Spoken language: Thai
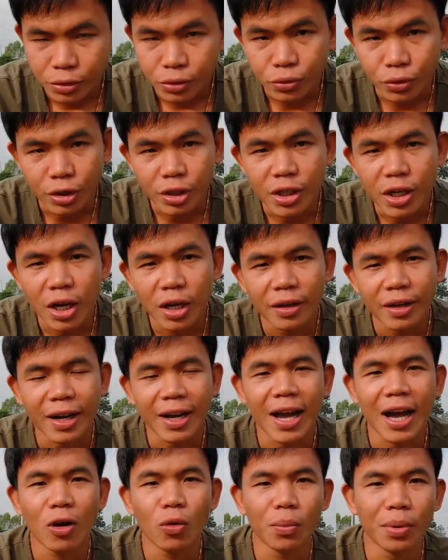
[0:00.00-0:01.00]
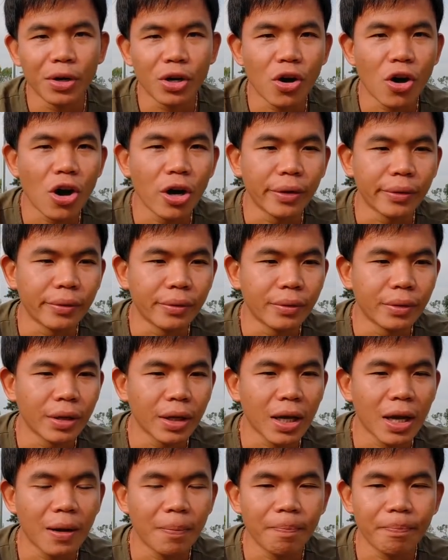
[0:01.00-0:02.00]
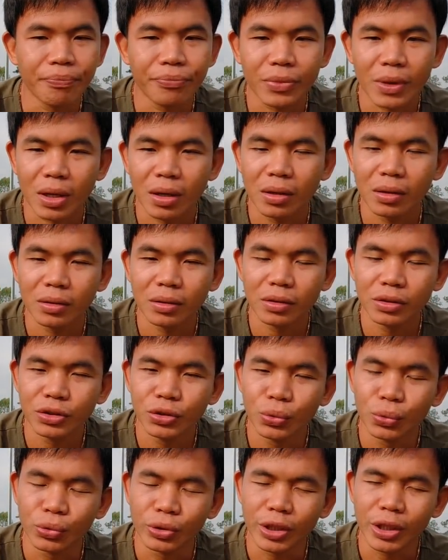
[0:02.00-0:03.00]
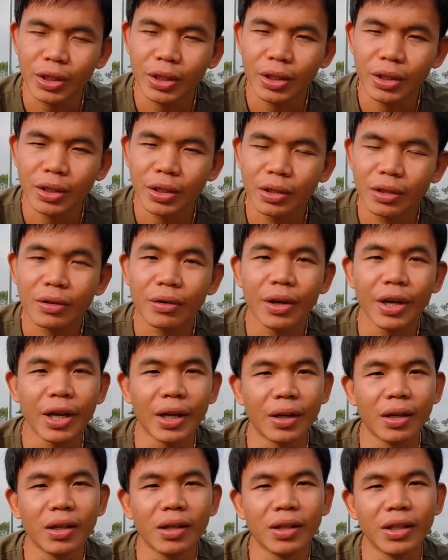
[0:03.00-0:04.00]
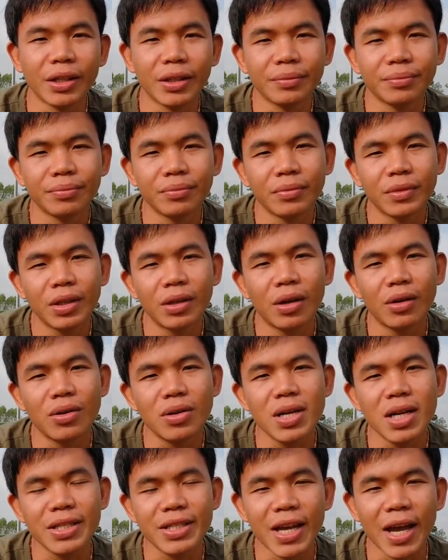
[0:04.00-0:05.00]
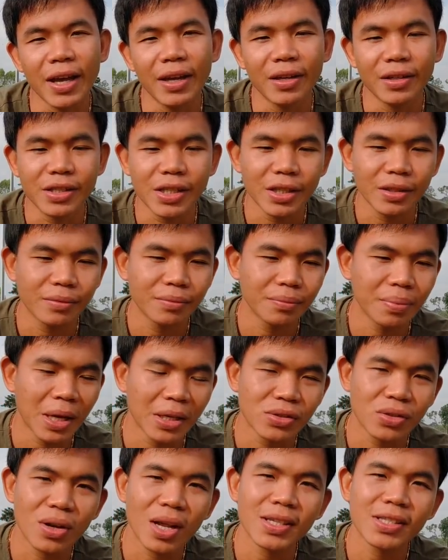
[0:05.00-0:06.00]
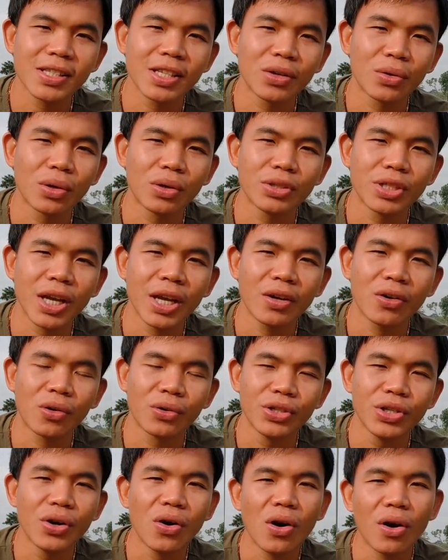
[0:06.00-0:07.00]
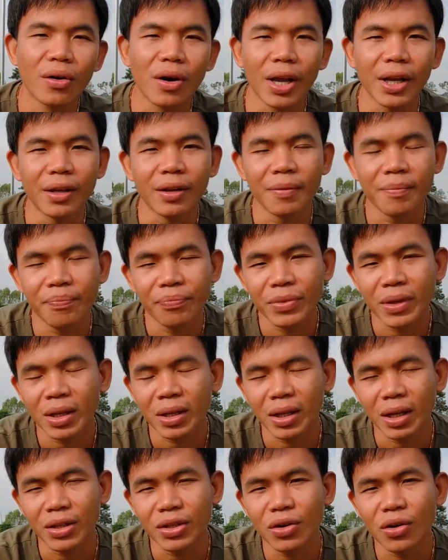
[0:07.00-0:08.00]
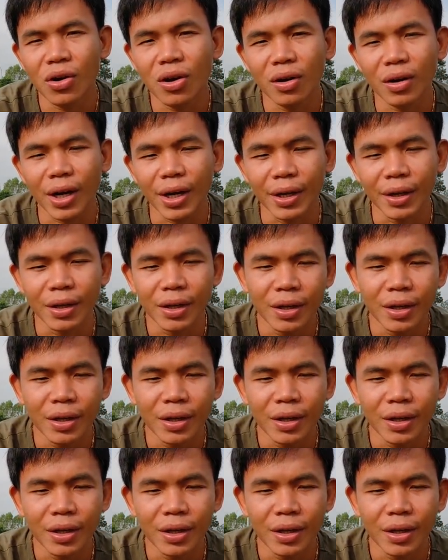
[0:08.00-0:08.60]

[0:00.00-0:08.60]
ส่วนเรื่องราคาอุปกรณ์นะครับ อยู่ที่เกรดเลย ที่เราเลือกใช้อย่างเช่น แผงโซลาเซลล์เราใช้ของยี่ห้ออะไรนะยี่ห้ออะไร